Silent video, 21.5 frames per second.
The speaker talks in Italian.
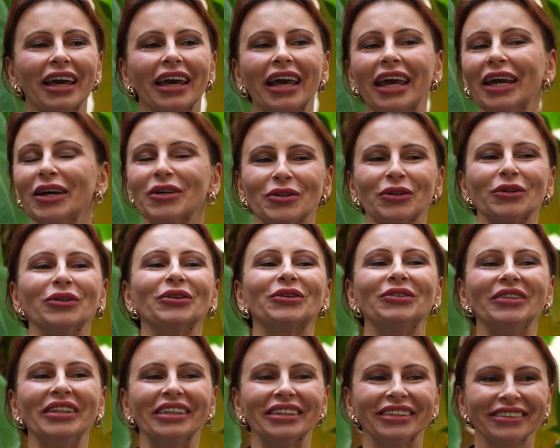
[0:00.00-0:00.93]
che io sono
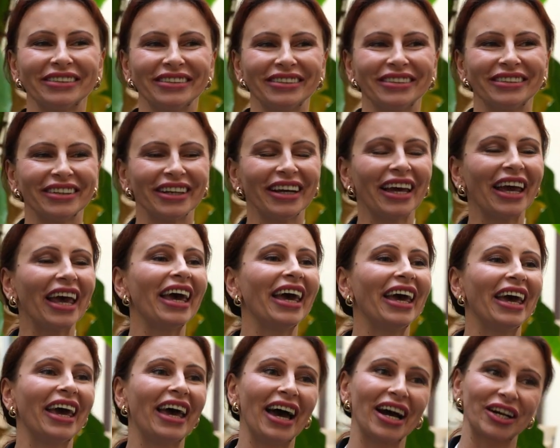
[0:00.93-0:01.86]
qui.
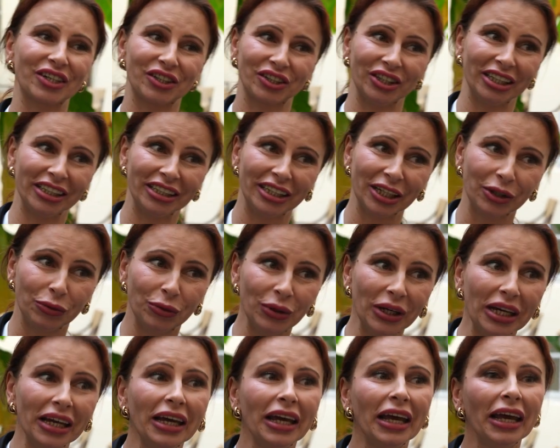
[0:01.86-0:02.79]
E Action Aid è
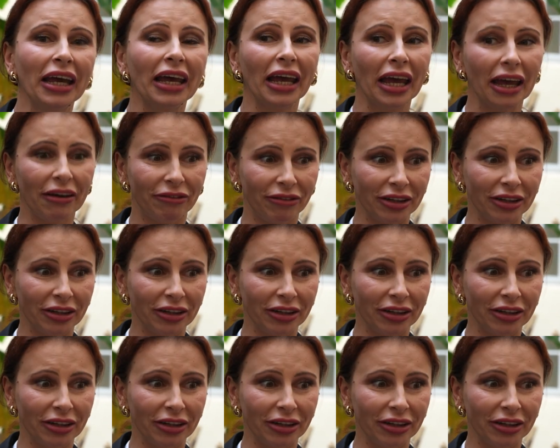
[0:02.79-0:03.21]
qui e